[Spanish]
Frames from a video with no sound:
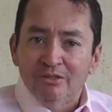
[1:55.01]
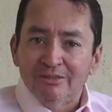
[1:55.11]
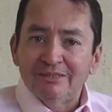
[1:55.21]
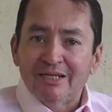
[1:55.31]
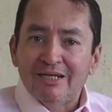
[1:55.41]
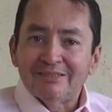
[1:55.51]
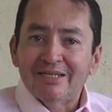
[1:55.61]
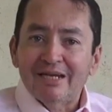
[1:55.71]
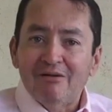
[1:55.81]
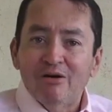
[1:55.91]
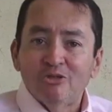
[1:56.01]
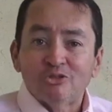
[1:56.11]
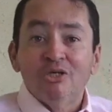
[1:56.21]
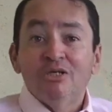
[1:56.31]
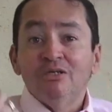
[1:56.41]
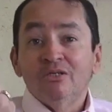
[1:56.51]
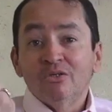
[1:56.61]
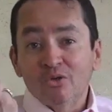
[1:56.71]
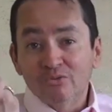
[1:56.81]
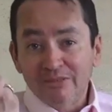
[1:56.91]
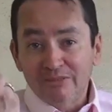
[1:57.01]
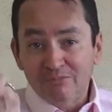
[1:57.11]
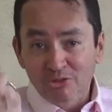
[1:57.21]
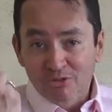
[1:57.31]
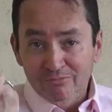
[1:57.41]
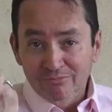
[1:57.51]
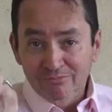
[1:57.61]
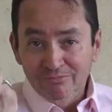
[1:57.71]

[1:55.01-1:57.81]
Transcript: destacarse en clavados, con una excepción,